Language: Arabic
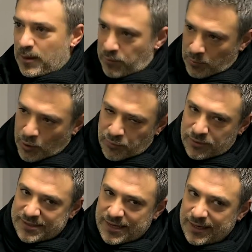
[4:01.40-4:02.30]
دبلوم
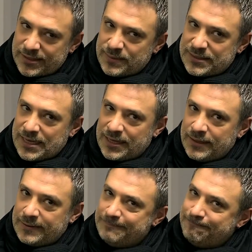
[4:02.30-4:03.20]
كمبيوتر ساينس بس
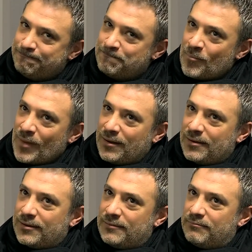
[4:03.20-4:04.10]
انا
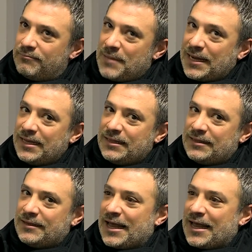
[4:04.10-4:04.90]
ما كنت